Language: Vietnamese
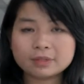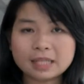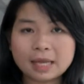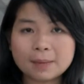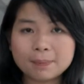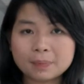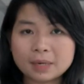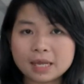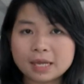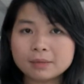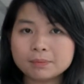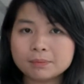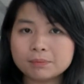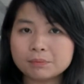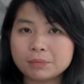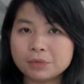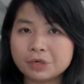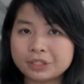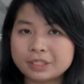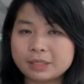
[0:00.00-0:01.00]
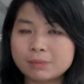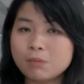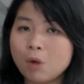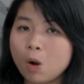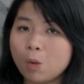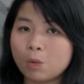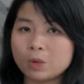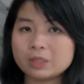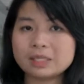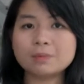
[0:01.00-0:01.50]
tablet
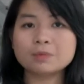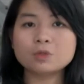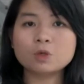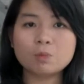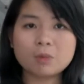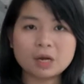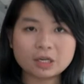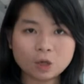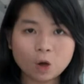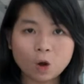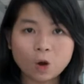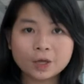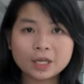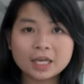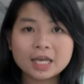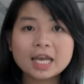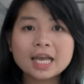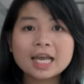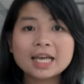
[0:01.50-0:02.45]
10.1 của Samsung mà thôi